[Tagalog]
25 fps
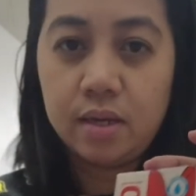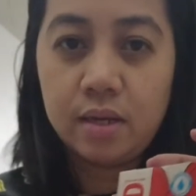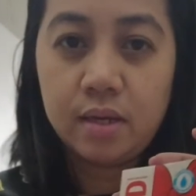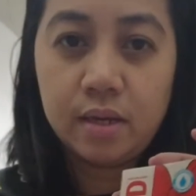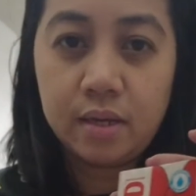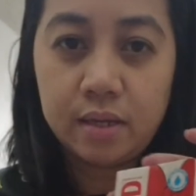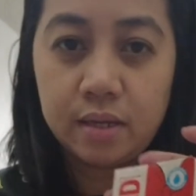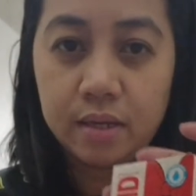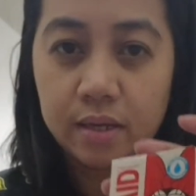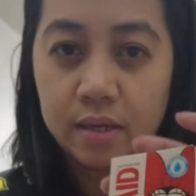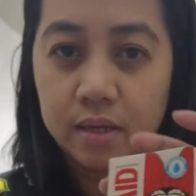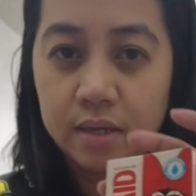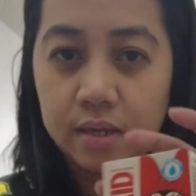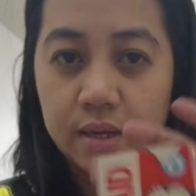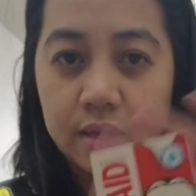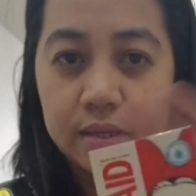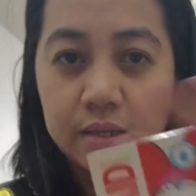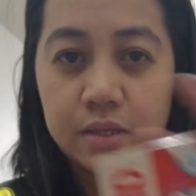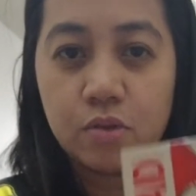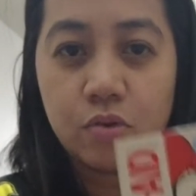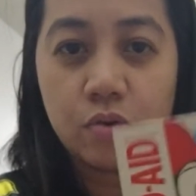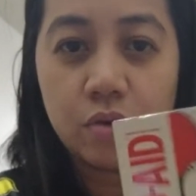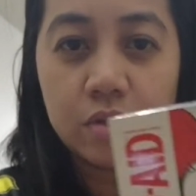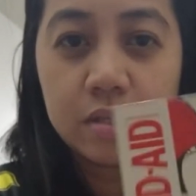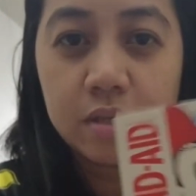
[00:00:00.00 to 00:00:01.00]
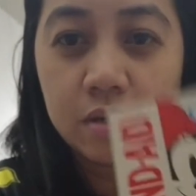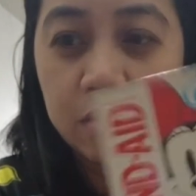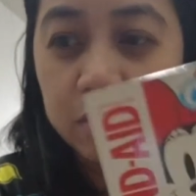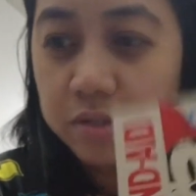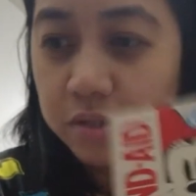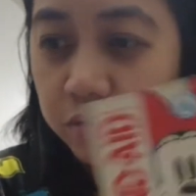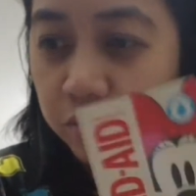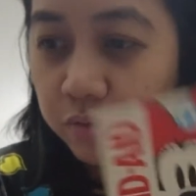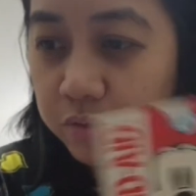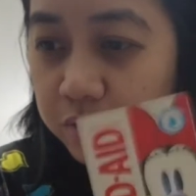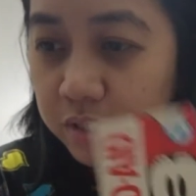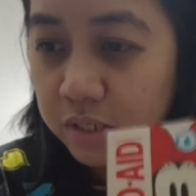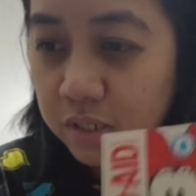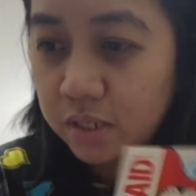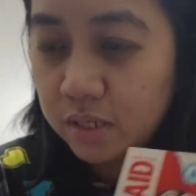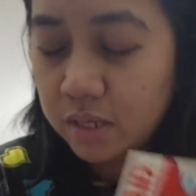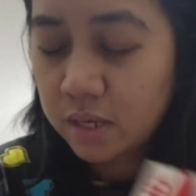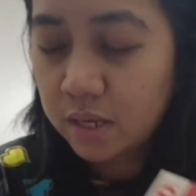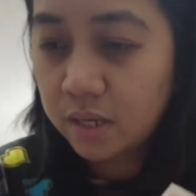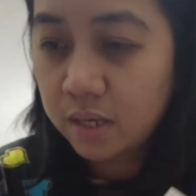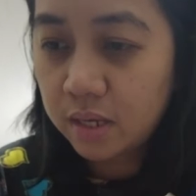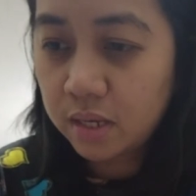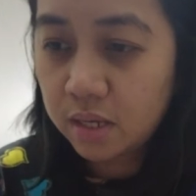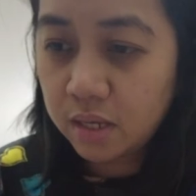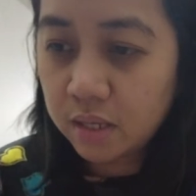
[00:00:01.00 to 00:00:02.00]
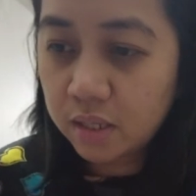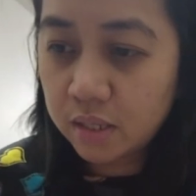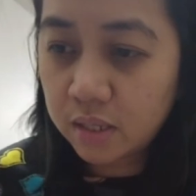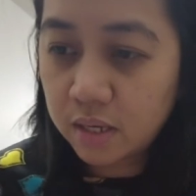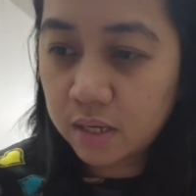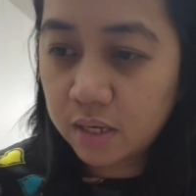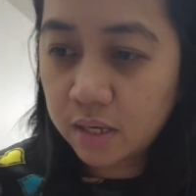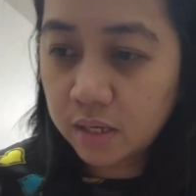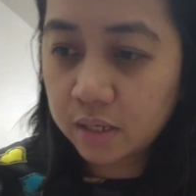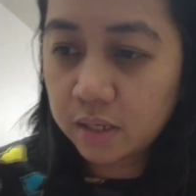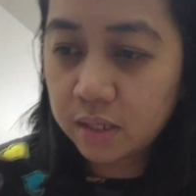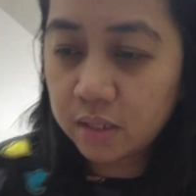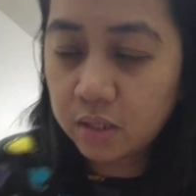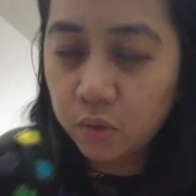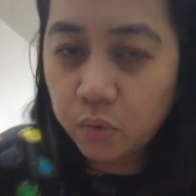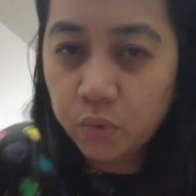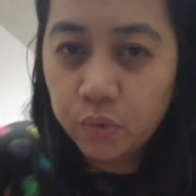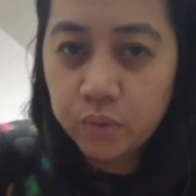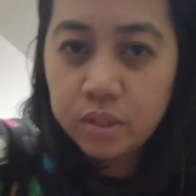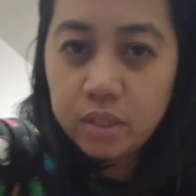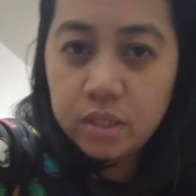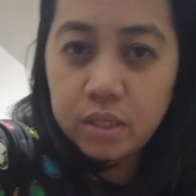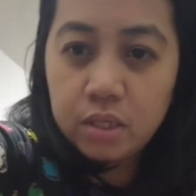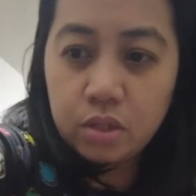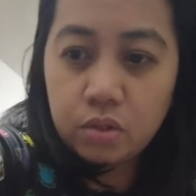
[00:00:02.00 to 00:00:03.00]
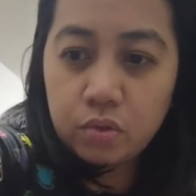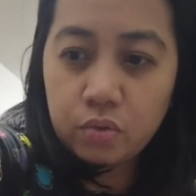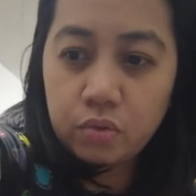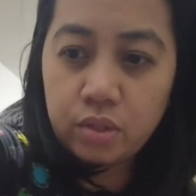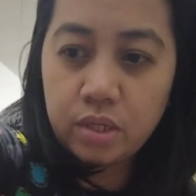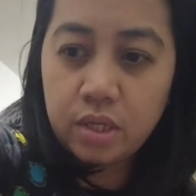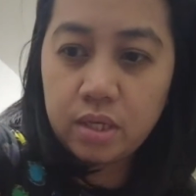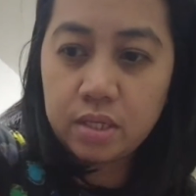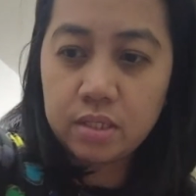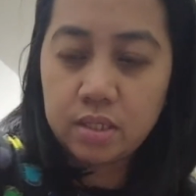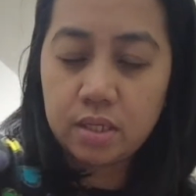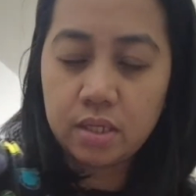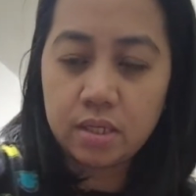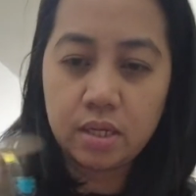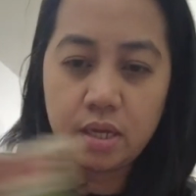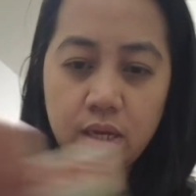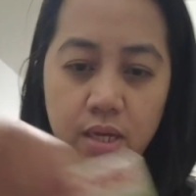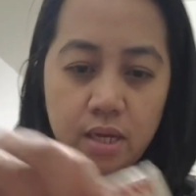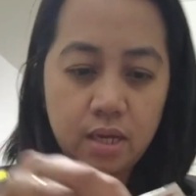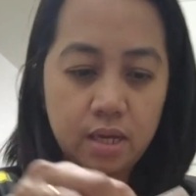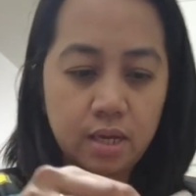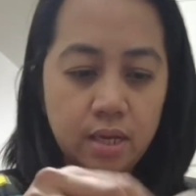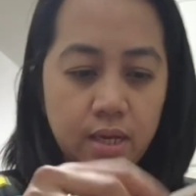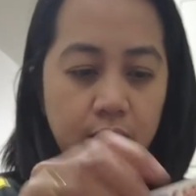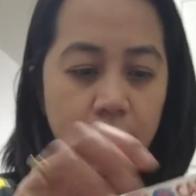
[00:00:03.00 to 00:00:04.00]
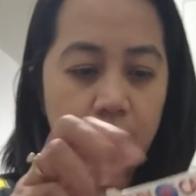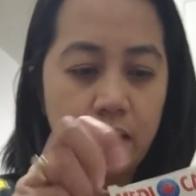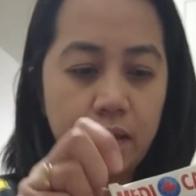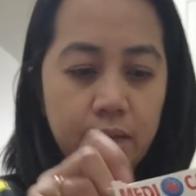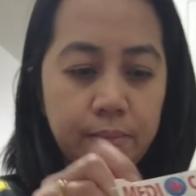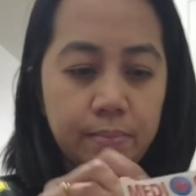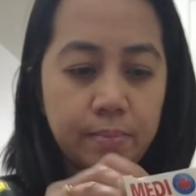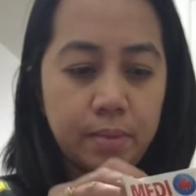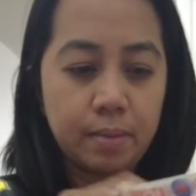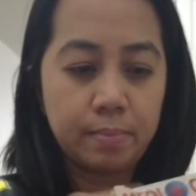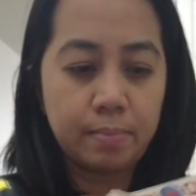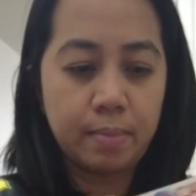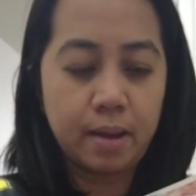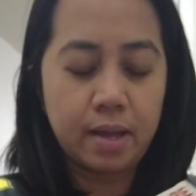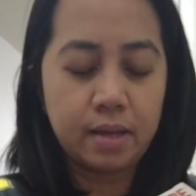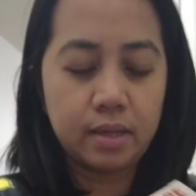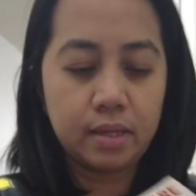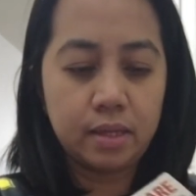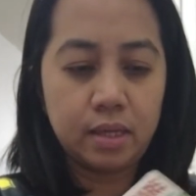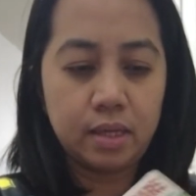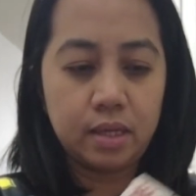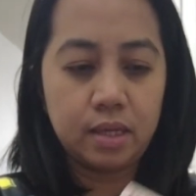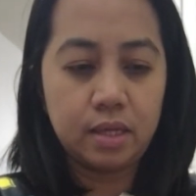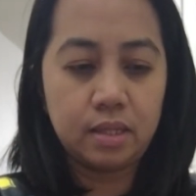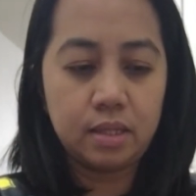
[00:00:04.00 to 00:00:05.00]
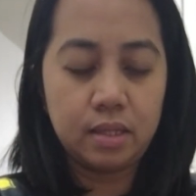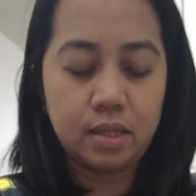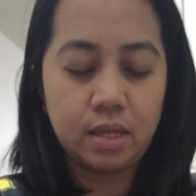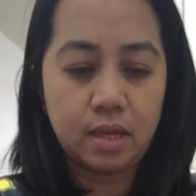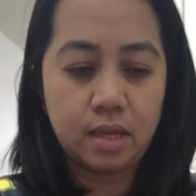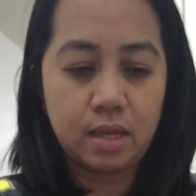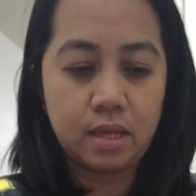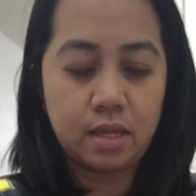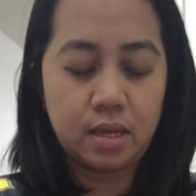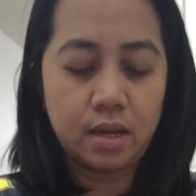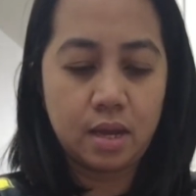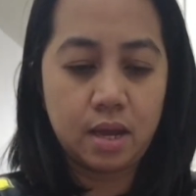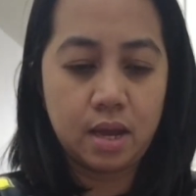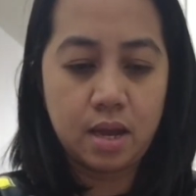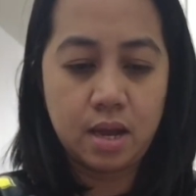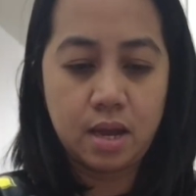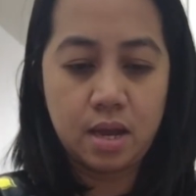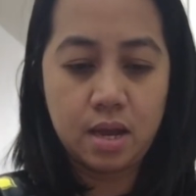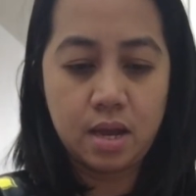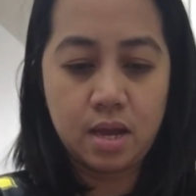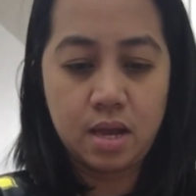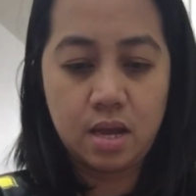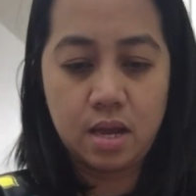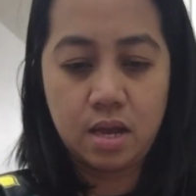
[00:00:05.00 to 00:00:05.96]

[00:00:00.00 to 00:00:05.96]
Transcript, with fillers: Ayan, nandito ako sa kusina. And then, nakita ko dito din sa nakalagay, may band-aid din na